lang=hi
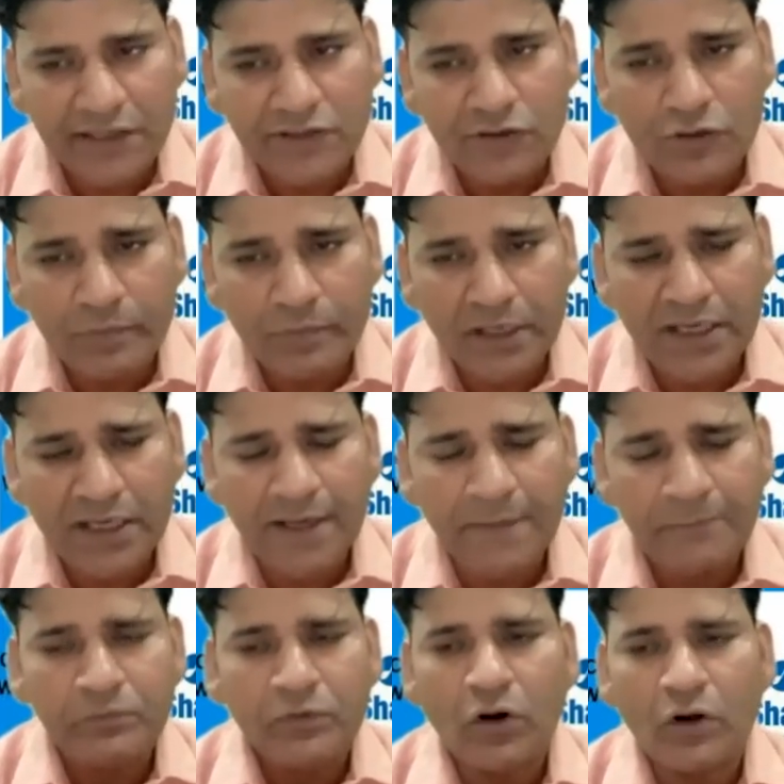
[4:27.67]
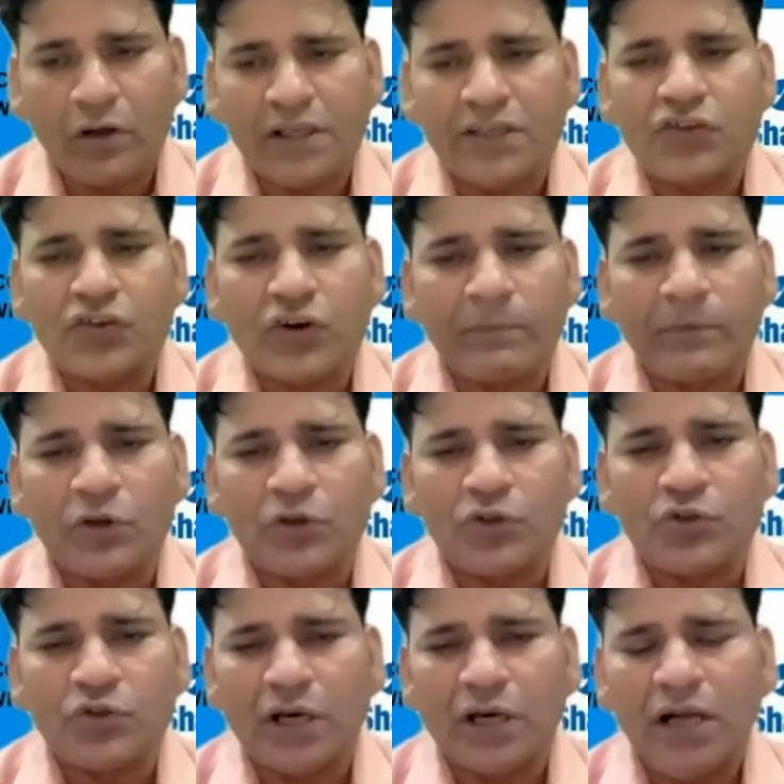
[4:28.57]
रुपए का और स्टॉप
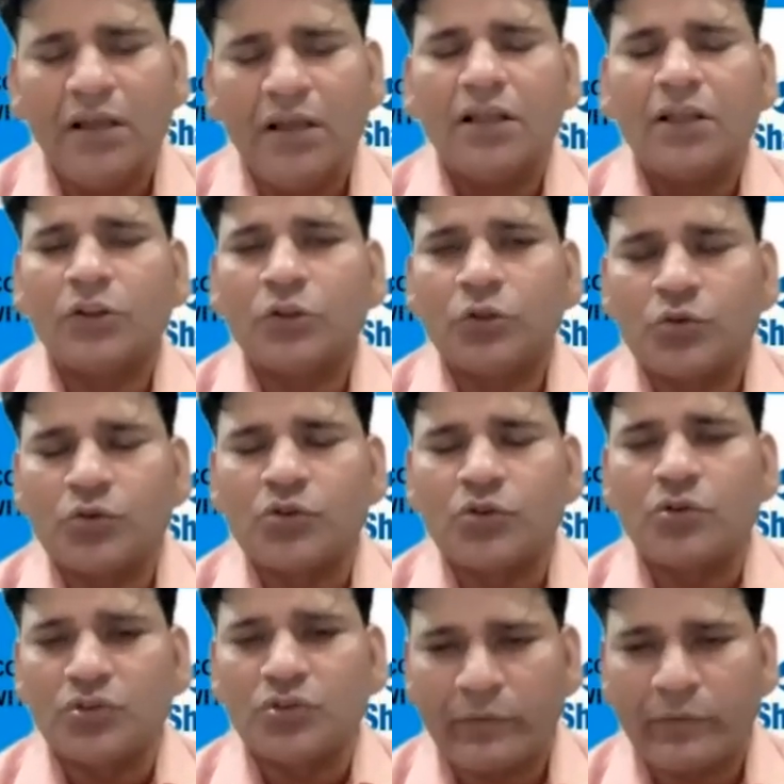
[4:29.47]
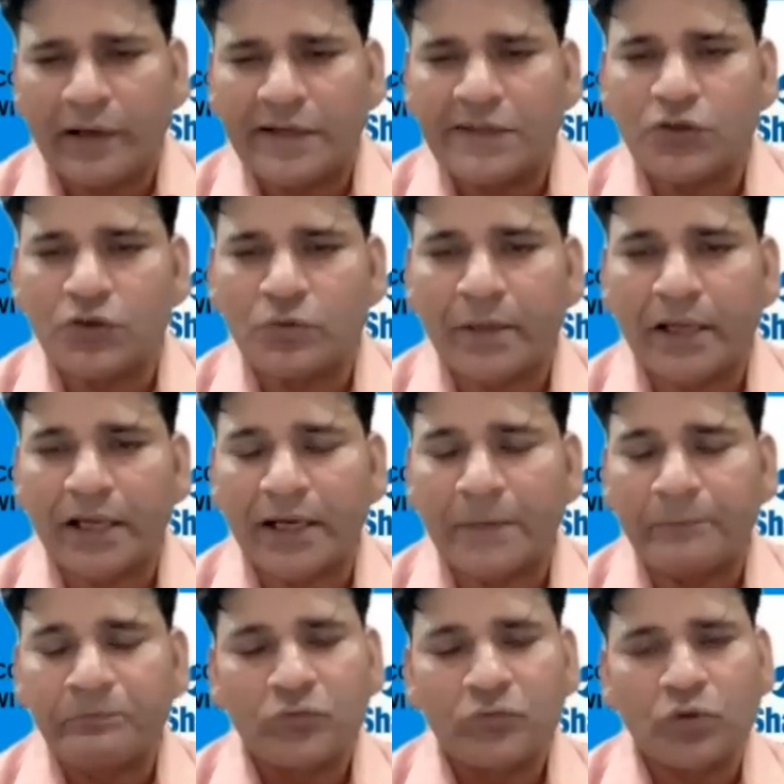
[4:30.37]
लॉस होगा दो रुपए का
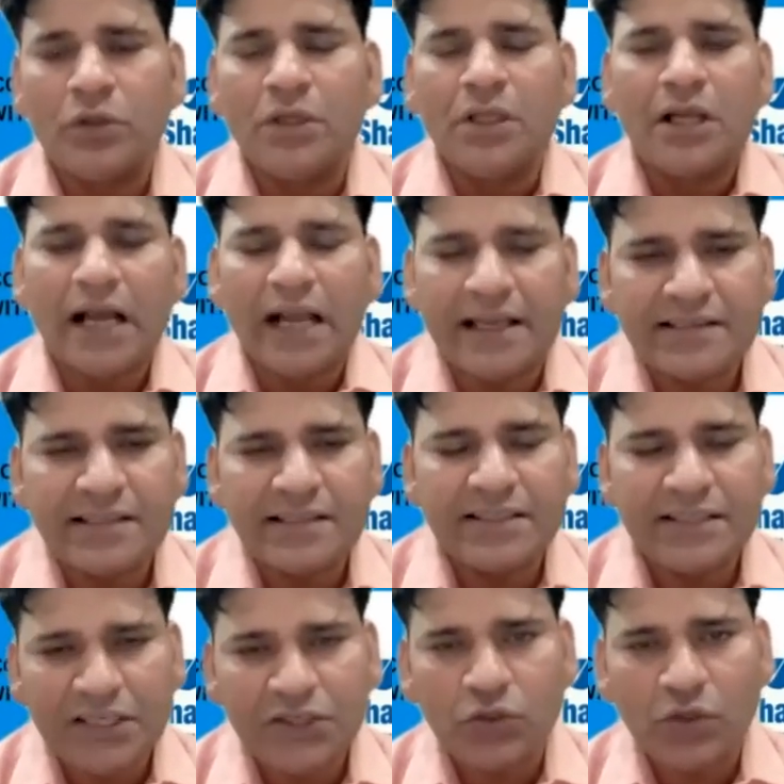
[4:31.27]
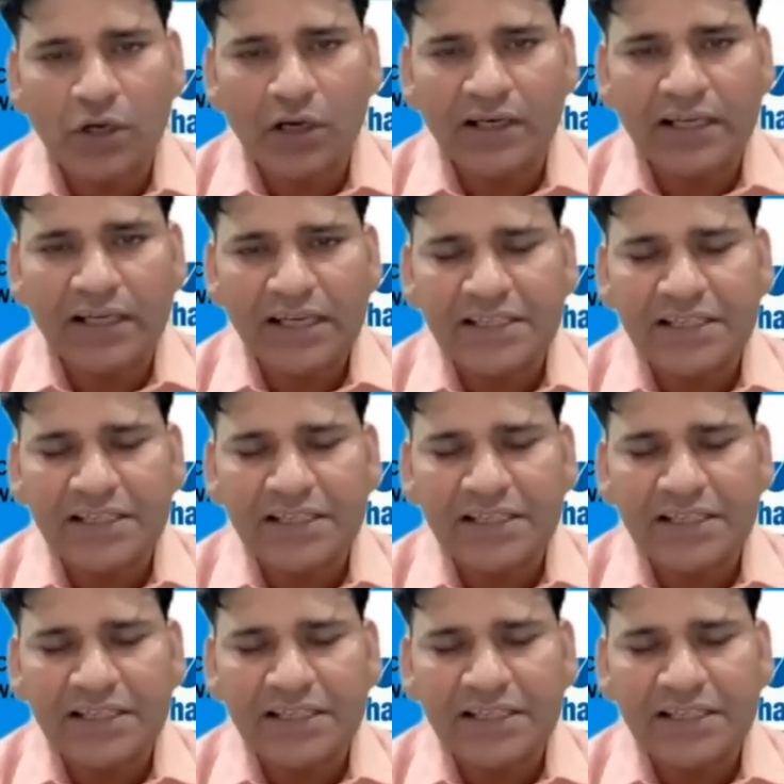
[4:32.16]
तो ऐसे ये स्टॉक रहे